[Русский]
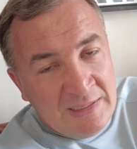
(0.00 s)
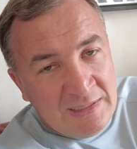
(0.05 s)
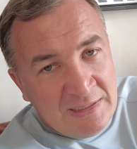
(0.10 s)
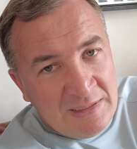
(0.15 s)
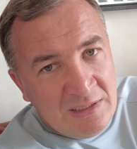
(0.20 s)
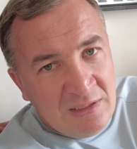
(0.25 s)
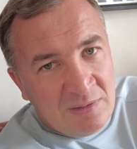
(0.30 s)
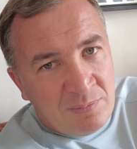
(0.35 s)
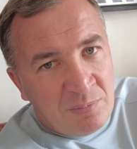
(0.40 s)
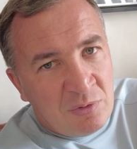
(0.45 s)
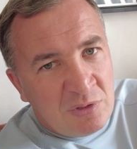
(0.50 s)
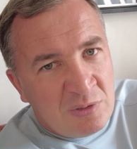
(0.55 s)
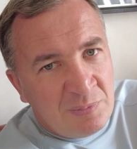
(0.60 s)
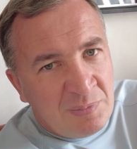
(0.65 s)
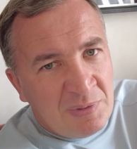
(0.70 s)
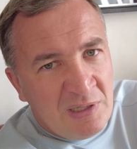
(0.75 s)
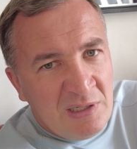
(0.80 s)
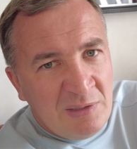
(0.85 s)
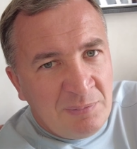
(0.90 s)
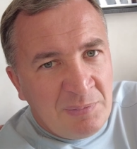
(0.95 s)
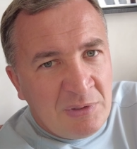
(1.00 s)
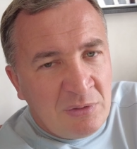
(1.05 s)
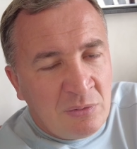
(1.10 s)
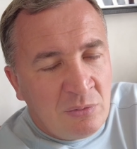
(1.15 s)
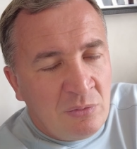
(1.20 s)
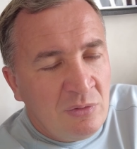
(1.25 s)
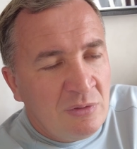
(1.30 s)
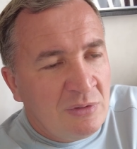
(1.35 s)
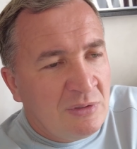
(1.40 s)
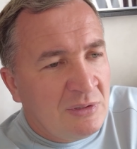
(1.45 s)
Нет, просто правильный
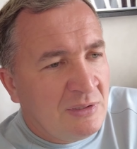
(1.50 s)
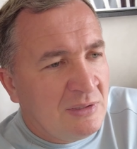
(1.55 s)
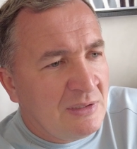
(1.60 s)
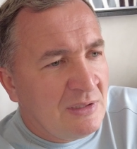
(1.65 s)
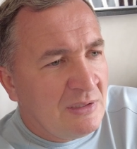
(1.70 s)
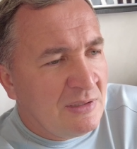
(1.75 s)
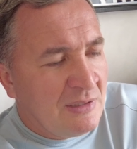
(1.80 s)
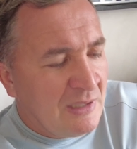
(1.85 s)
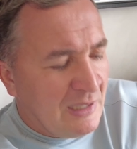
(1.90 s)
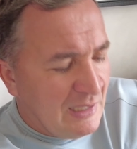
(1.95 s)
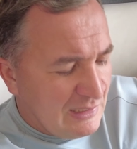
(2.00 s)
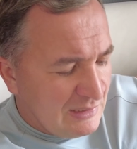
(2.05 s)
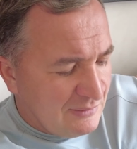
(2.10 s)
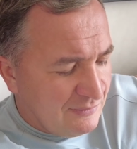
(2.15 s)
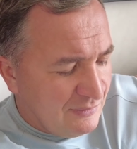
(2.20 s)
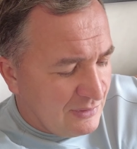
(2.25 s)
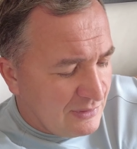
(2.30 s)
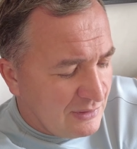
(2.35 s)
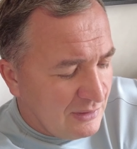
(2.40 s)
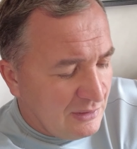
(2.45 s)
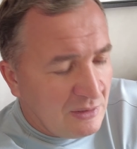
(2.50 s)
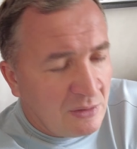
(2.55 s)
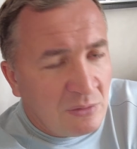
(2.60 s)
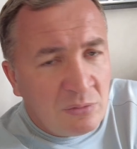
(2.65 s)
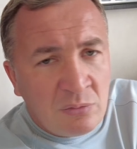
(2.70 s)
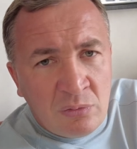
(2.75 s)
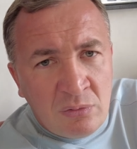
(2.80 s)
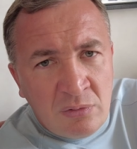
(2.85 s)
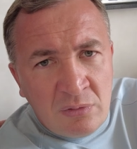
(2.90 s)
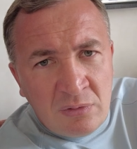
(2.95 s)
подход, это трансфер, это
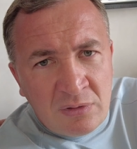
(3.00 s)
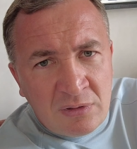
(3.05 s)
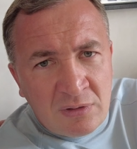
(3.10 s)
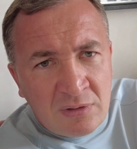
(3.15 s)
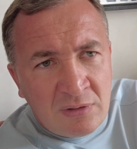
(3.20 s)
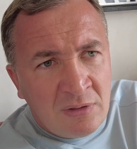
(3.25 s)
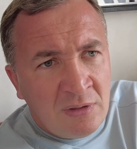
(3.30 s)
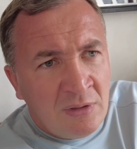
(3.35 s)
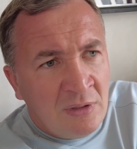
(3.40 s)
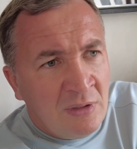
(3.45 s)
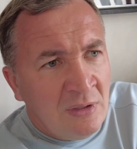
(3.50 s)
то, это